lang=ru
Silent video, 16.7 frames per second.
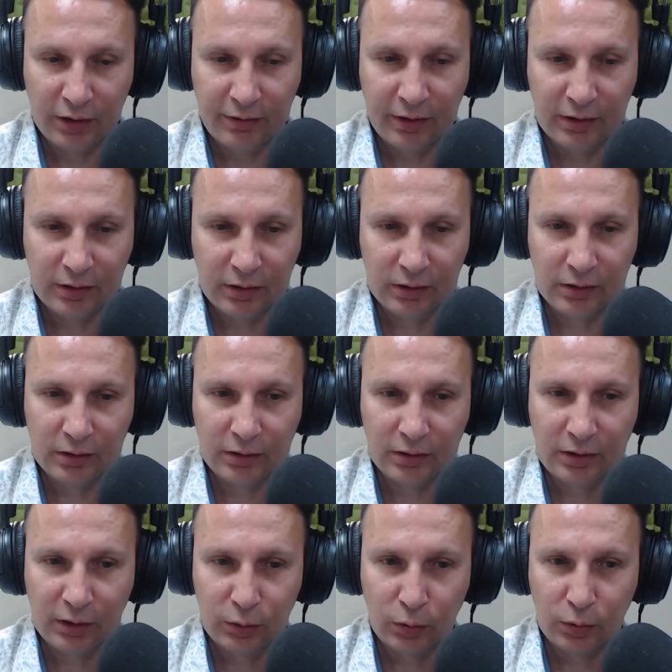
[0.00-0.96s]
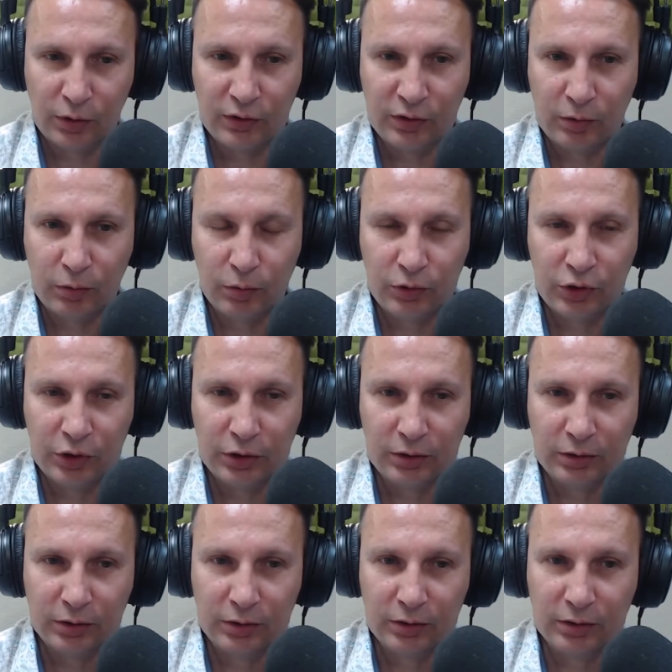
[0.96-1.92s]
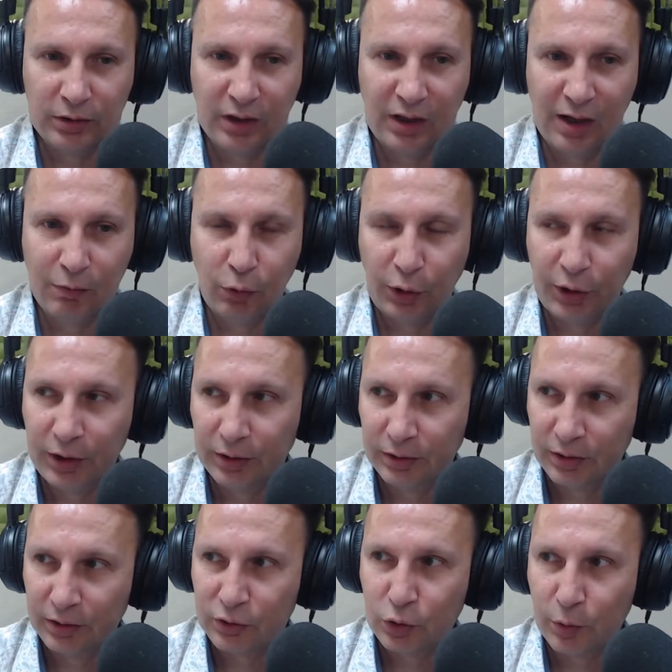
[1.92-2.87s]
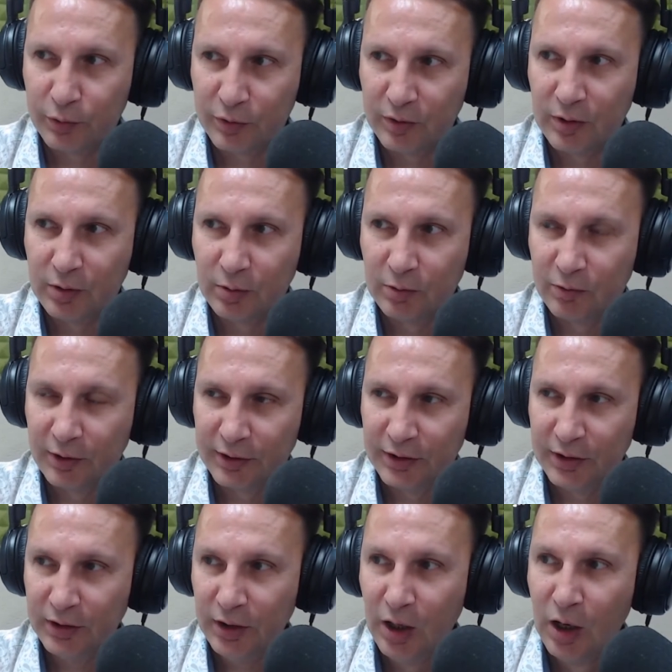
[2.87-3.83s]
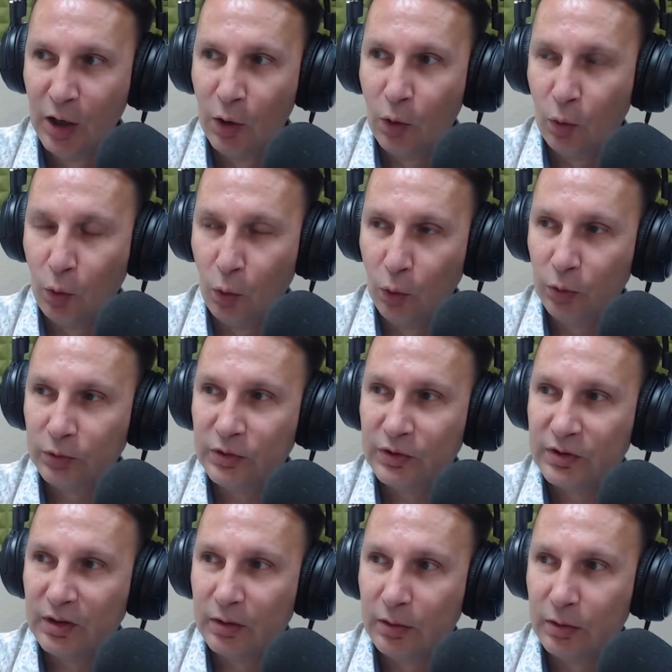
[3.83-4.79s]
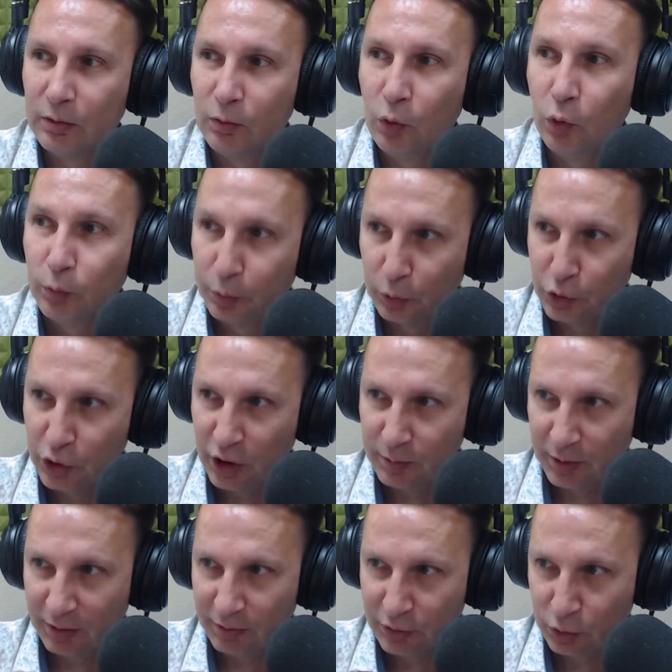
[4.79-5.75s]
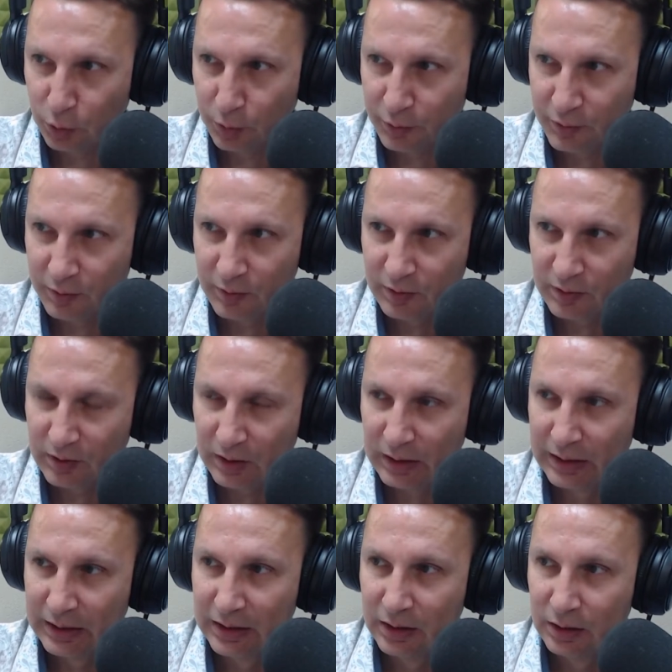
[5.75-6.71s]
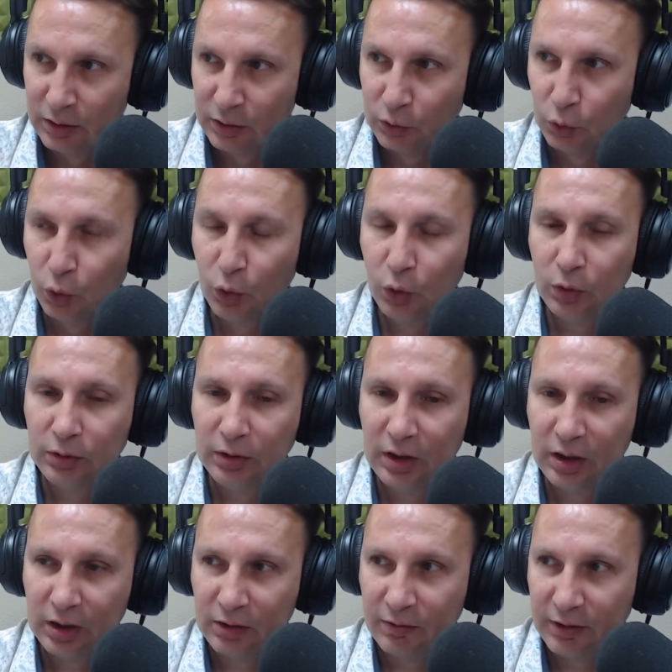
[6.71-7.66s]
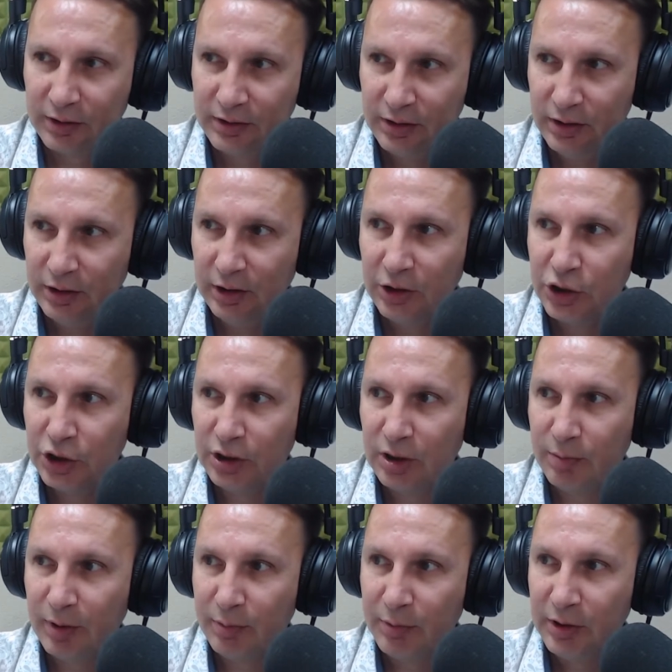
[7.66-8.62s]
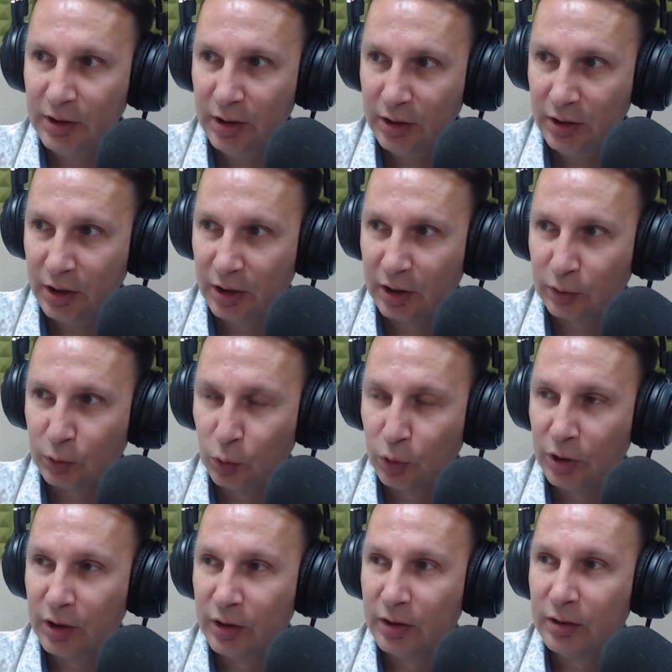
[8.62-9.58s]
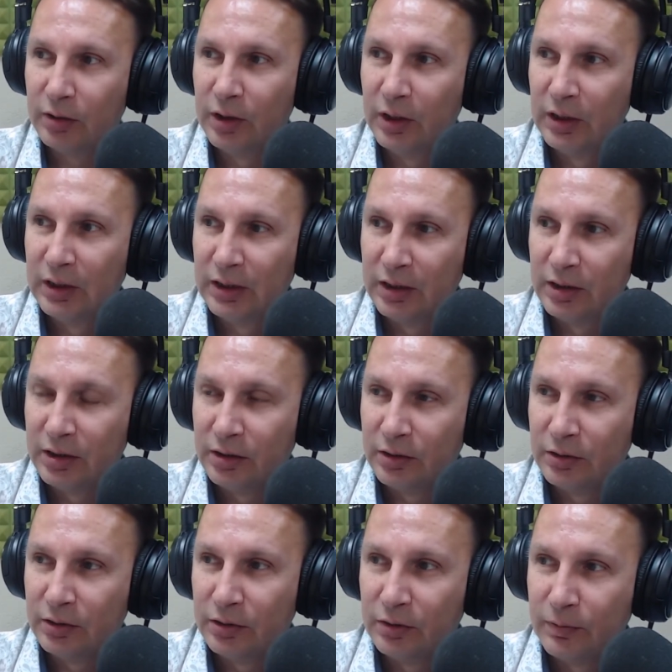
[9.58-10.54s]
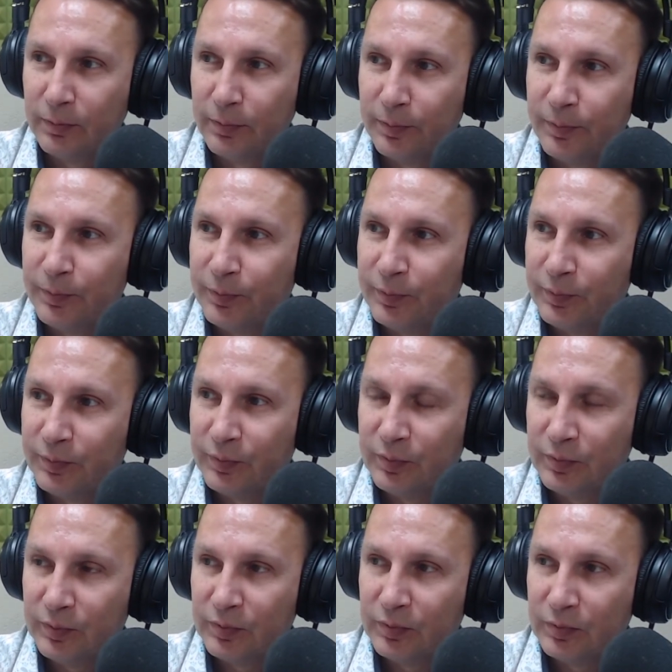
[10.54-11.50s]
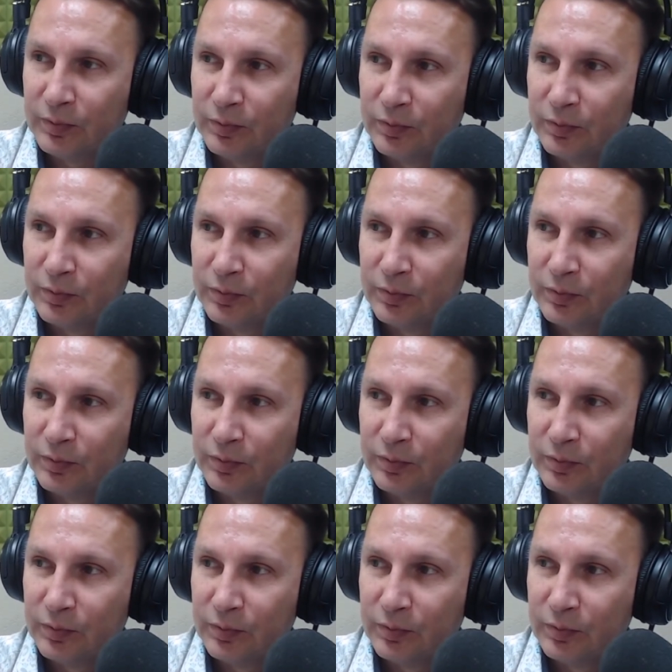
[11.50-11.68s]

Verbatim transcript: человек, э, который заключил э, договор ренты с собственником квартиры, он, он получает право собственности. Да, да. Но да, на квартире лежит обременение, да, которое... Не позволяет с ней хоть что бы то ни было